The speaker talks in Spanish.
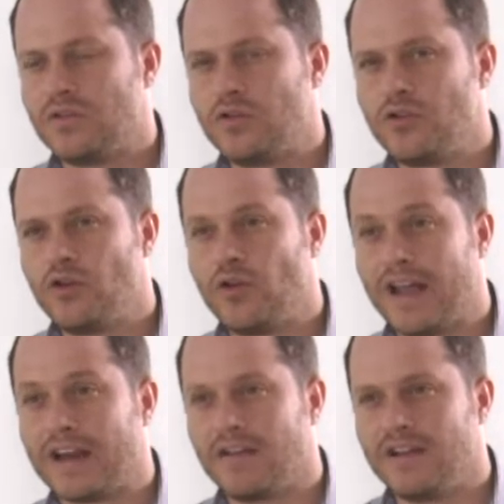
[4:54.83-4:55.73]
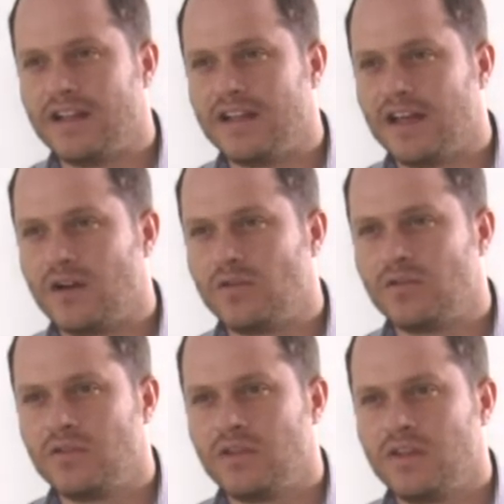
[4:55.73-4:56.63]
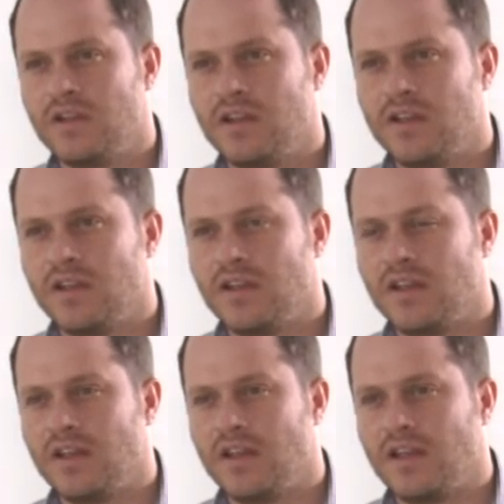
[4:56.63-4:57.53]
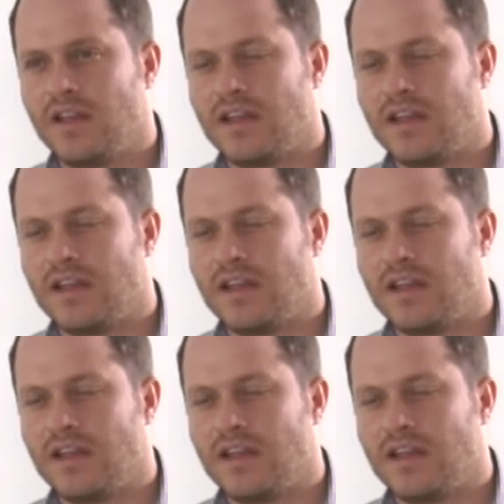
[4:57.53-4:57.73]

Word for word: yo logré rehabilitarlo. Eh,